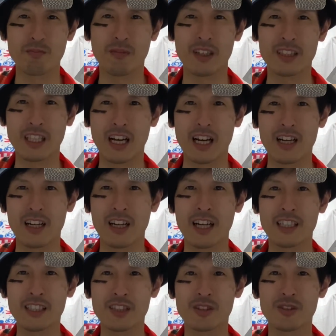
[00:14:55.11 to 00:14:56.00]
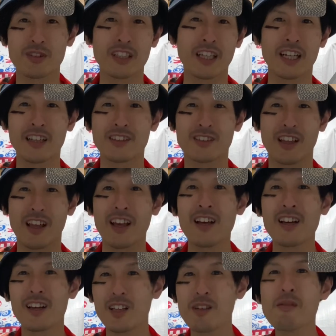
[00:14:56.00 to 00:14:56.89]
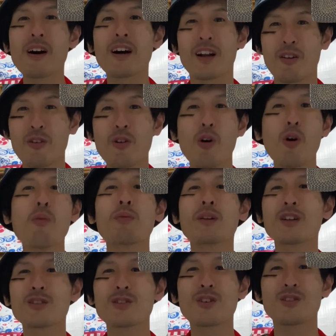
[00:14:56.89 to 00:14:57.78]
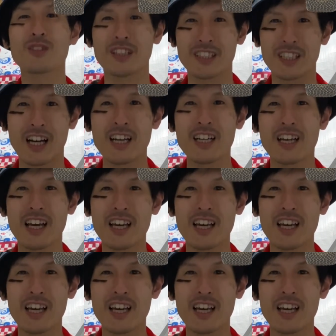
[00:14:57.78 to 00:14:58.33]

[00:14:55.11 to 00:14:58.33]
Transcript: また、来週じゃなくて、今から、これオープニング動画でした。